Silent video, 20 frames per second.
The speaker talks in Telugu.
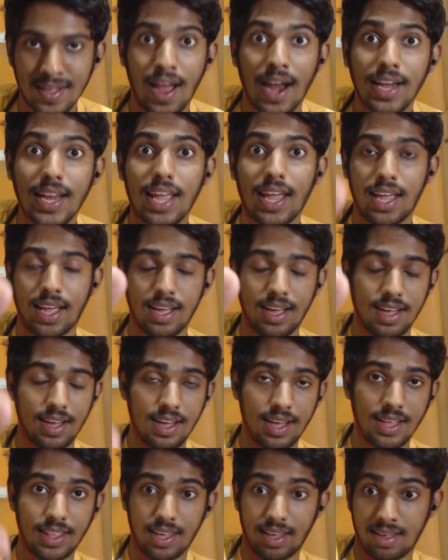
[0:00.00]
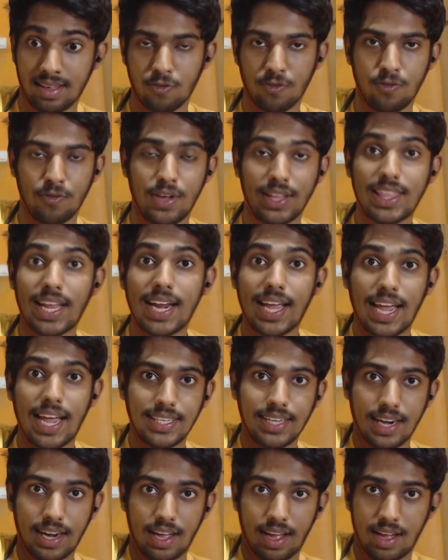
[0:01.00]
అంటే అది వెదర్
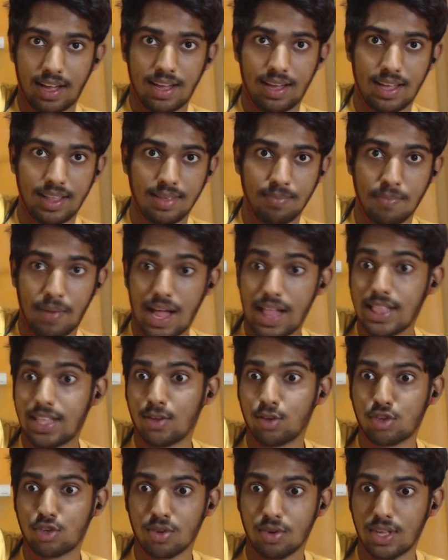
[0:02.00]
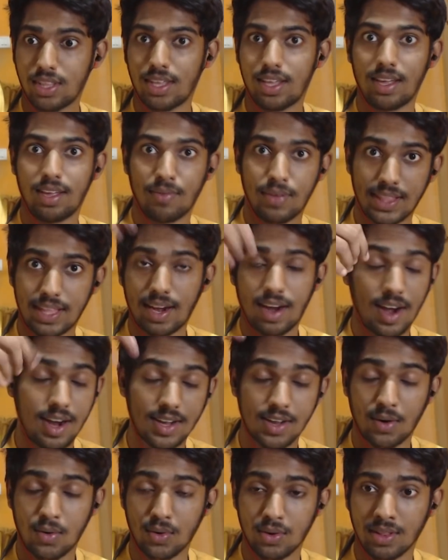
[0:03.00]
కేసు అక్కడ అది మాల్దీవ్స్ అది వెదర్ హాట్
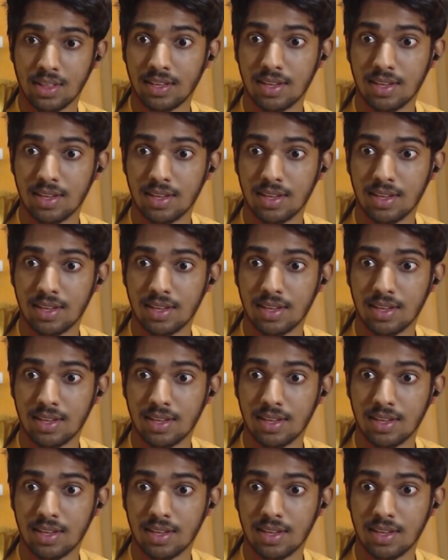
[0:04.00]
గా ఉంటుందని